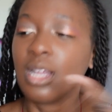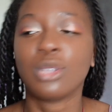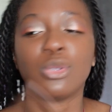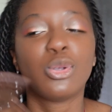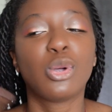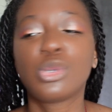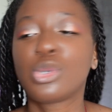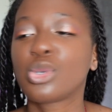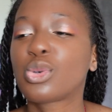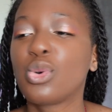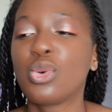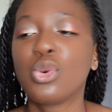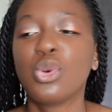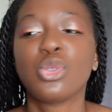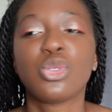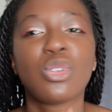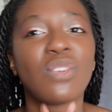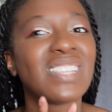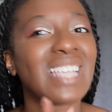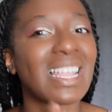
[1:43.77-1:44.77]
Donc du coup,
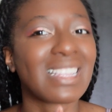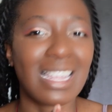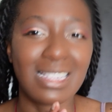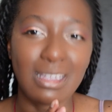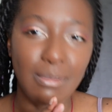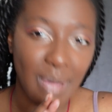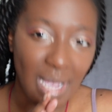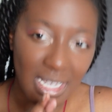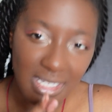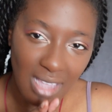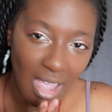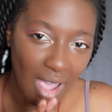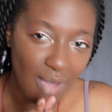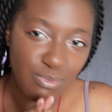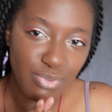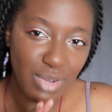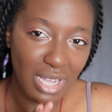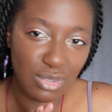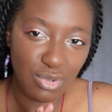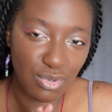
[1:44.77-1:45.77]
ne vous attendez pas à un
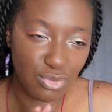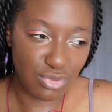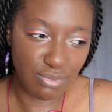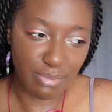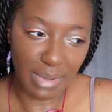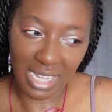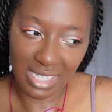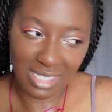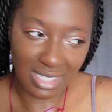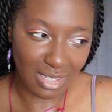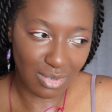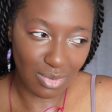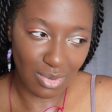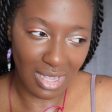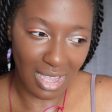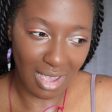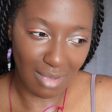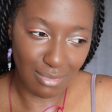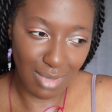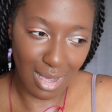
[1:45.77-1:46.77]
point de vue
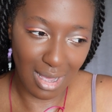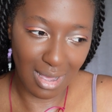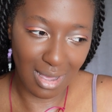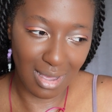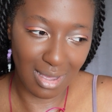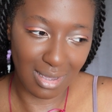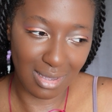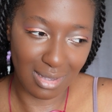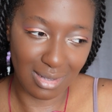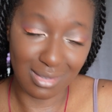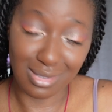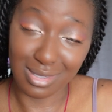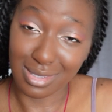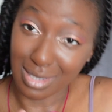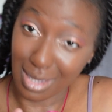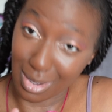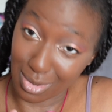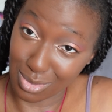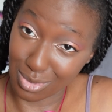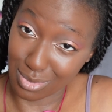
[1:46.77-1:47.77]
particulièrement
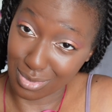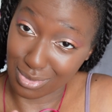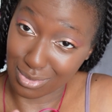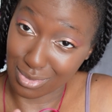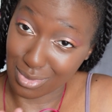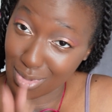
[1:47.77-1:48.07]
sérieux.